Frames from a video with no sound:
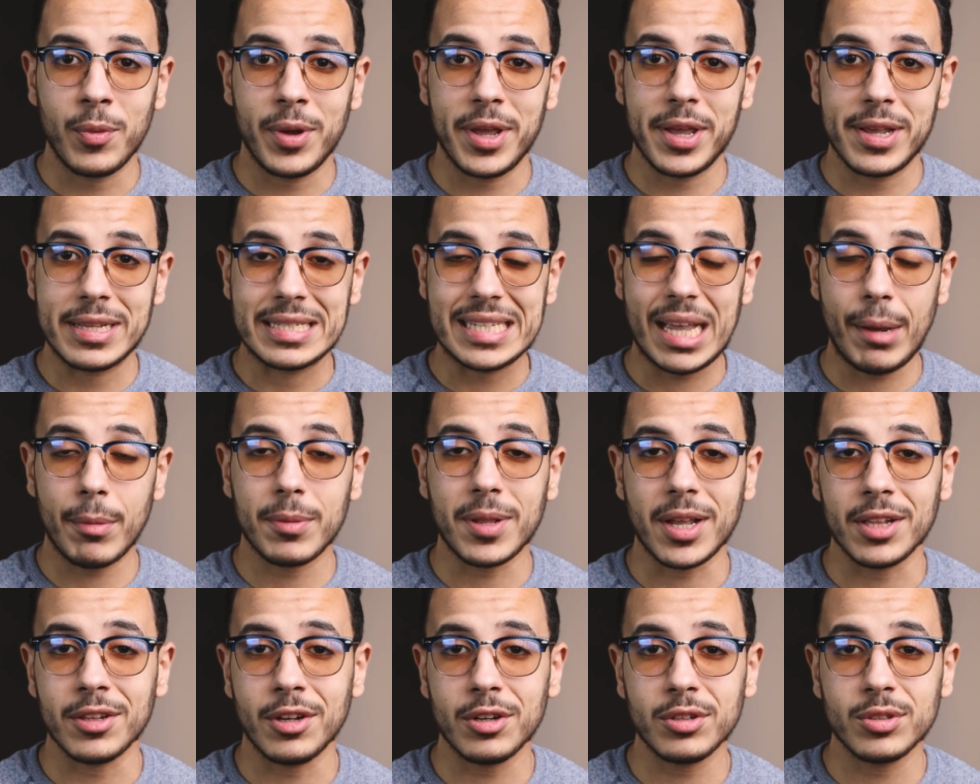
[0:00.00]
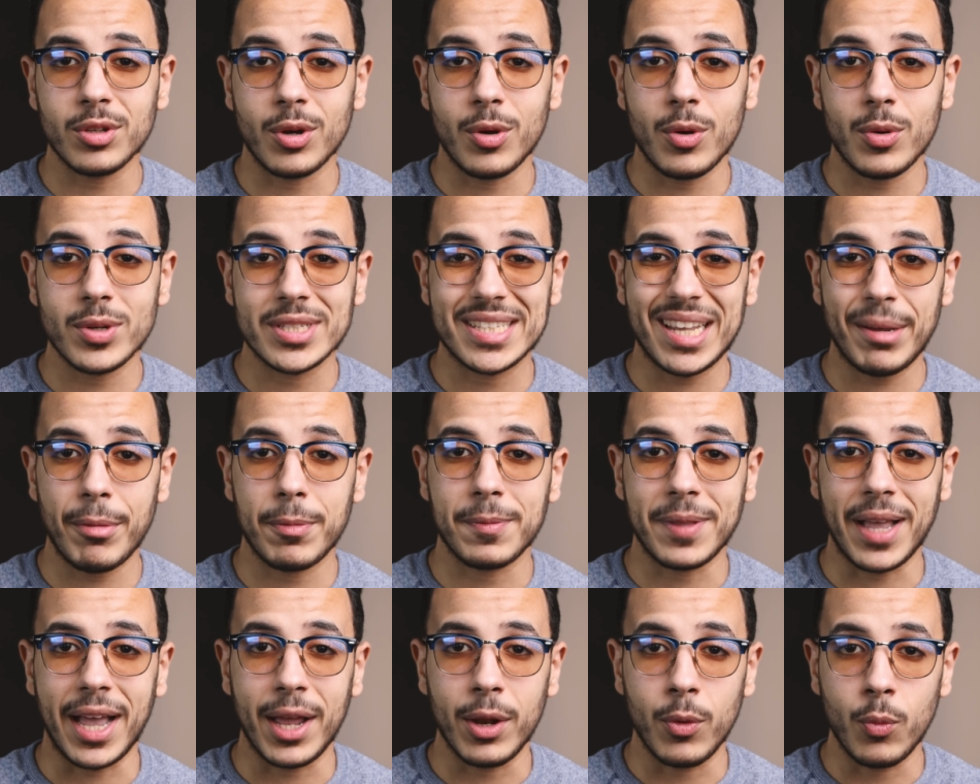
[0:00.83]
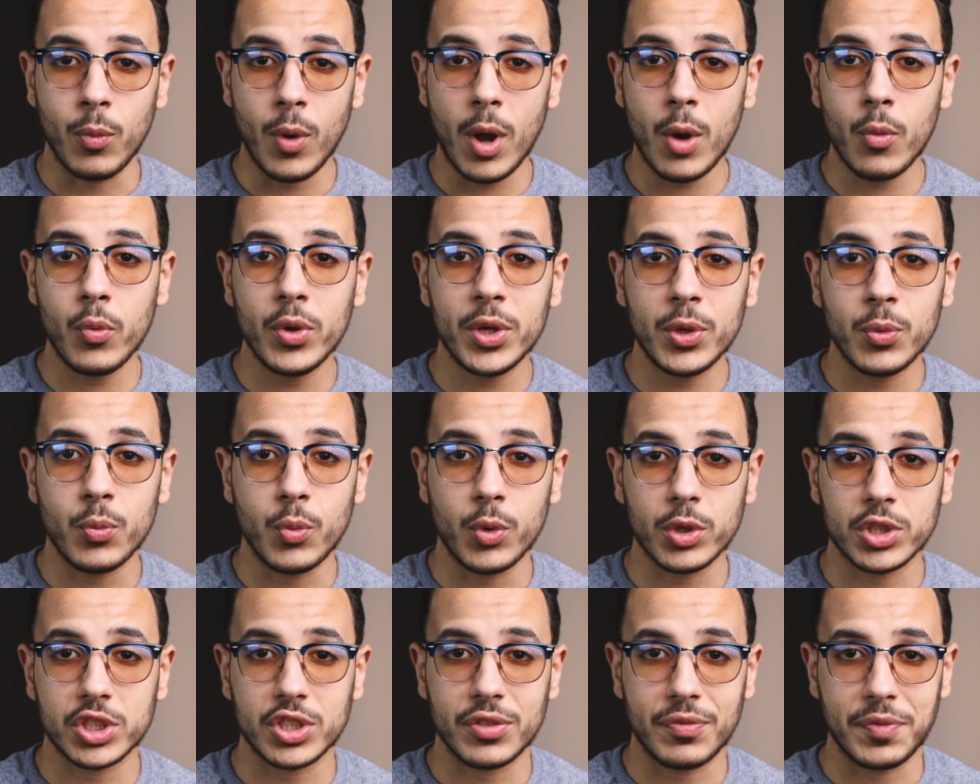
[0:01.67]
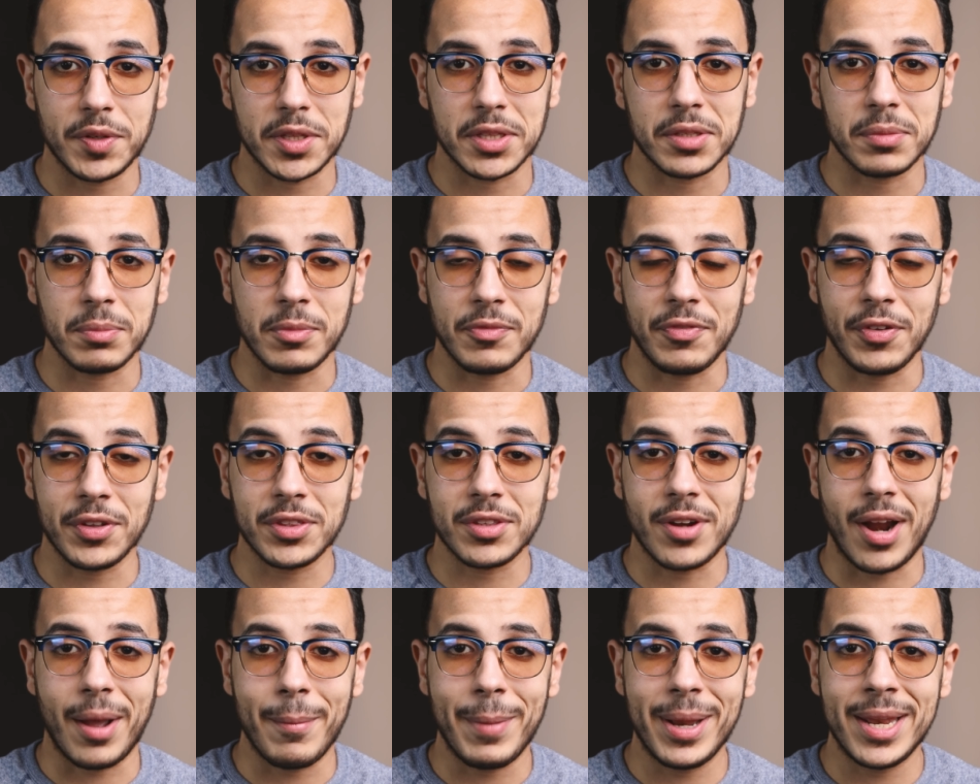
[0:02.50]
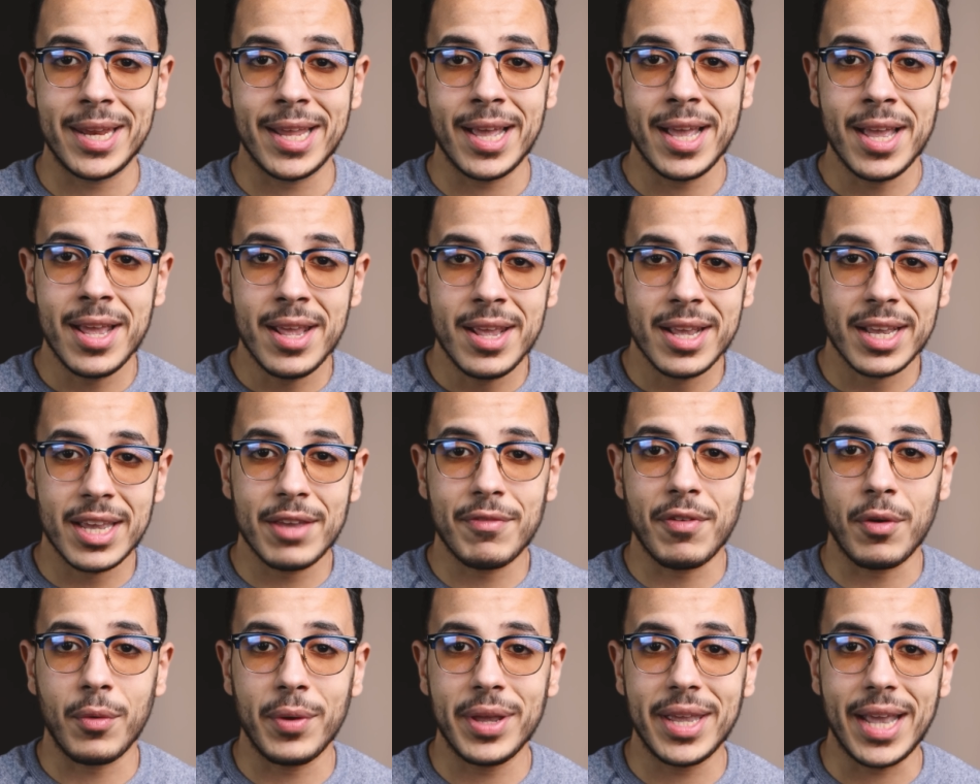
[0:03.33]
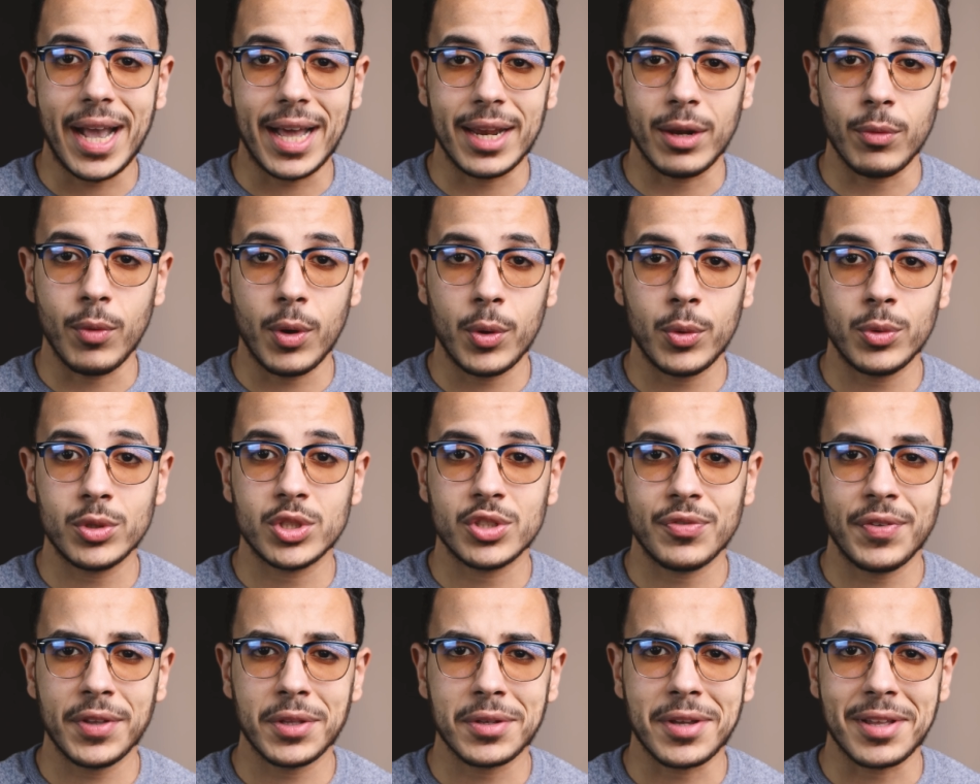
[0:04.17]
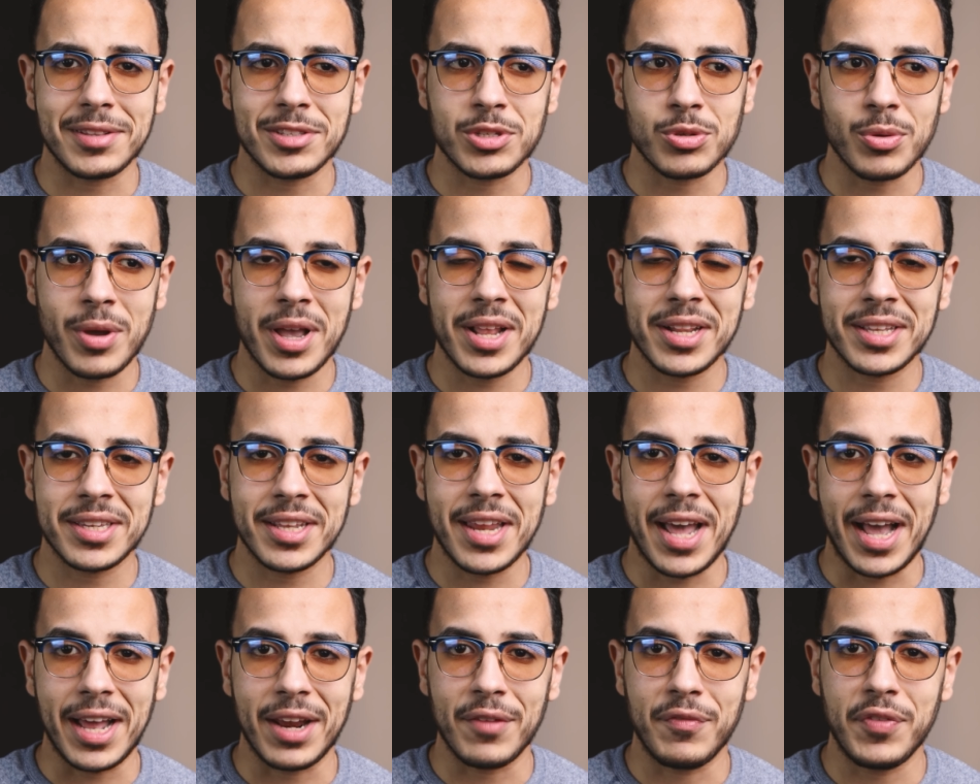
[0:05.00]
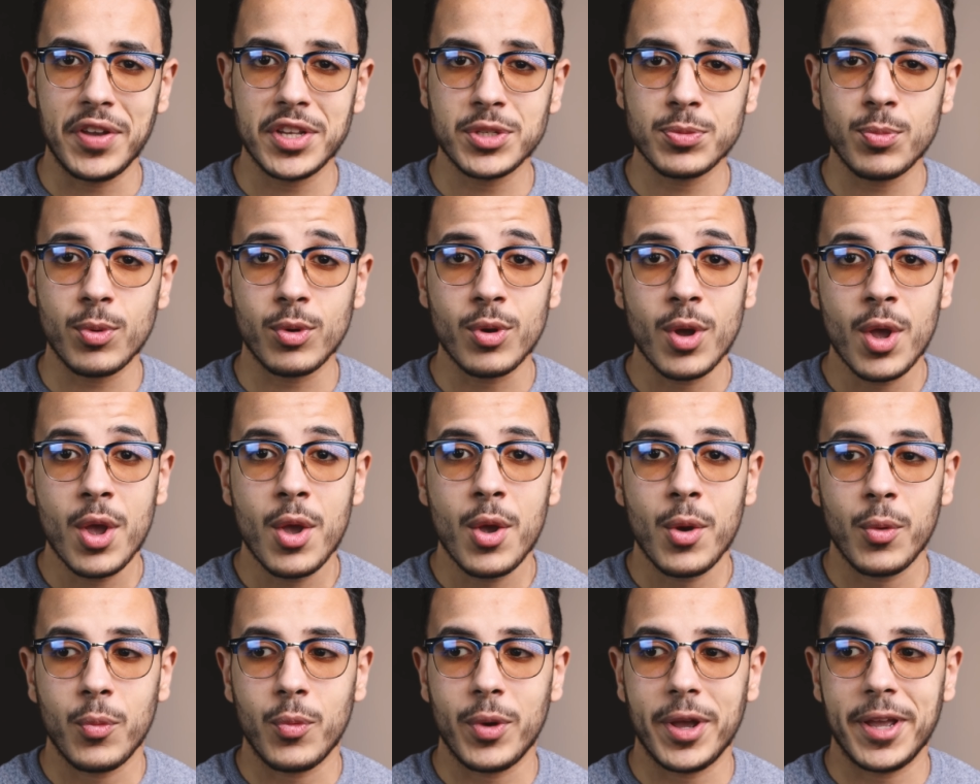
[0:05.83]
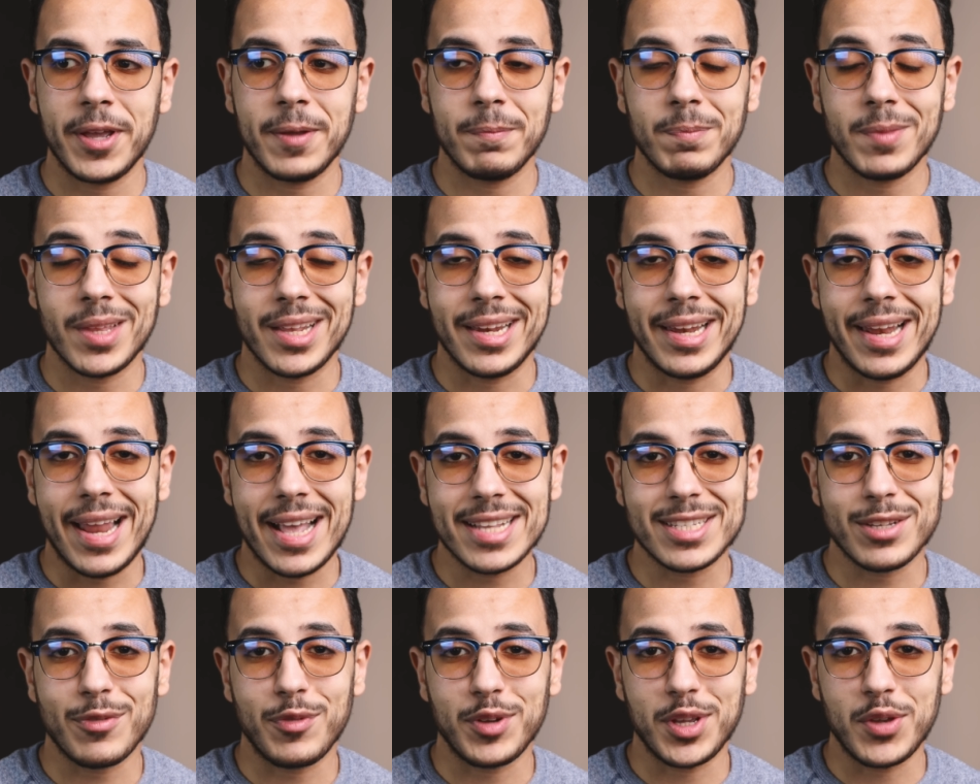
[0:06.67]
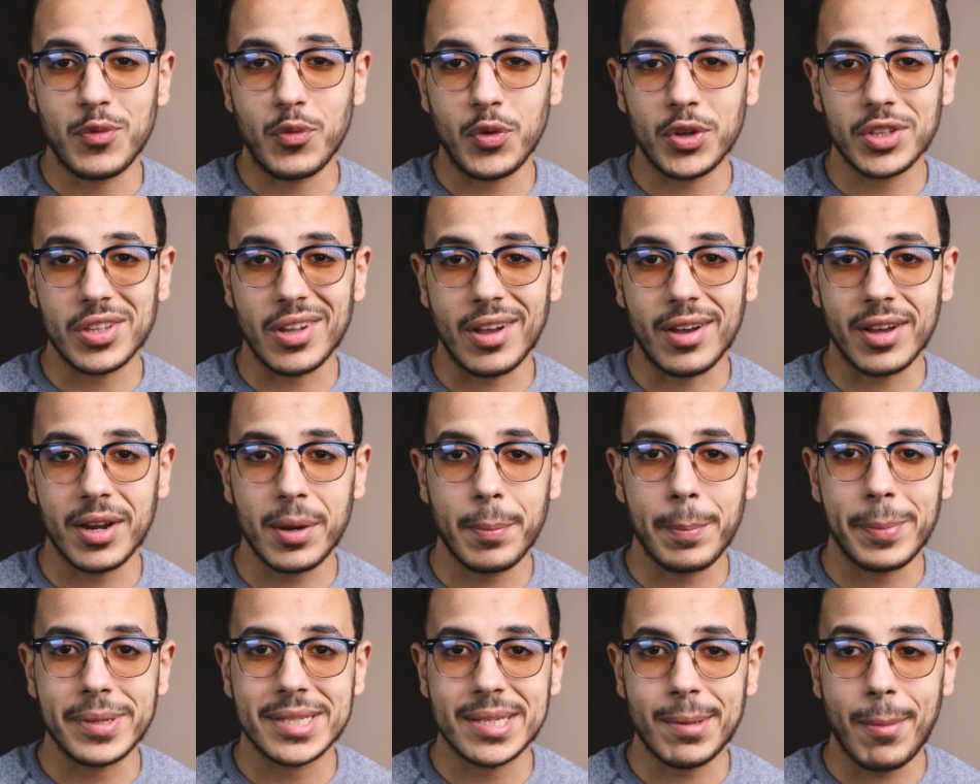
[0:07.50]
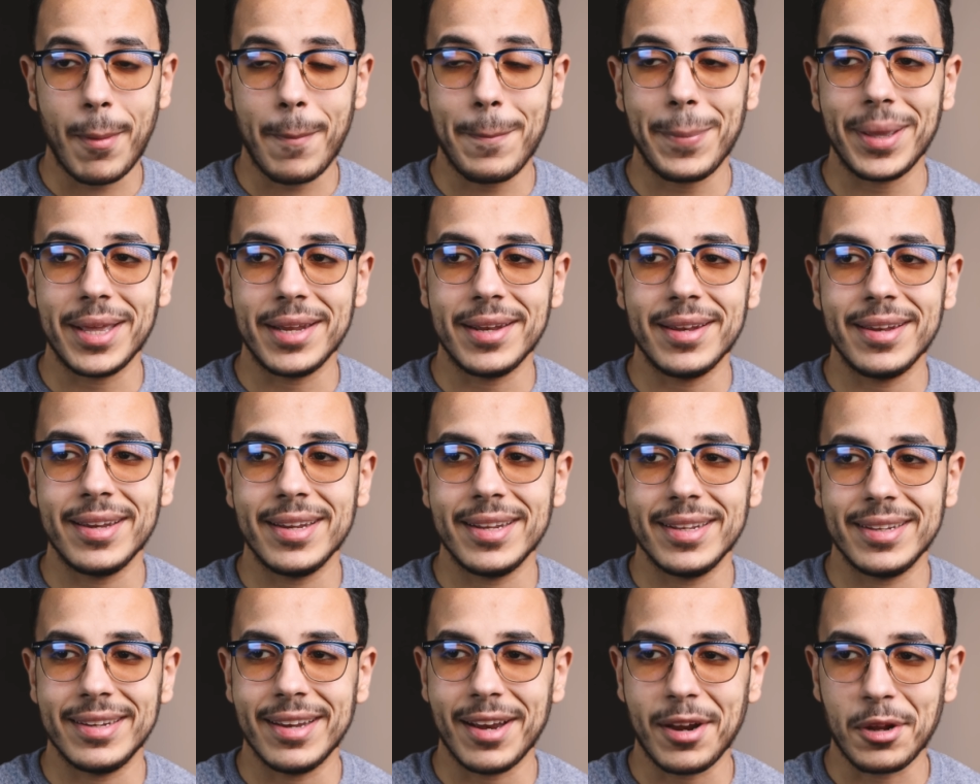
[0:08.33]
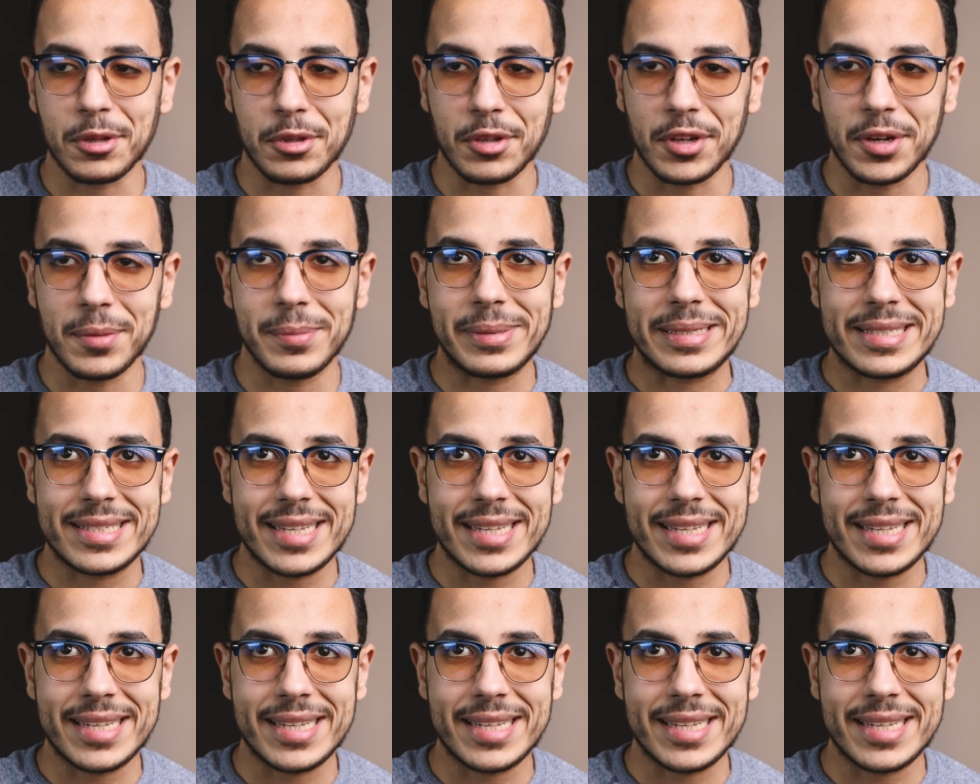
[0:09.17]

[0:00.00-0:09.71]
والسحب بتاع النهارده هو السحب بتاع الواوي واتش فيت من فتره عملنا جيف اواي على الواوي واتش فيت كان سؤال كده على فيسبوك وللاسف الجيف اواي اتاخرت بسبب ان ان انا طالب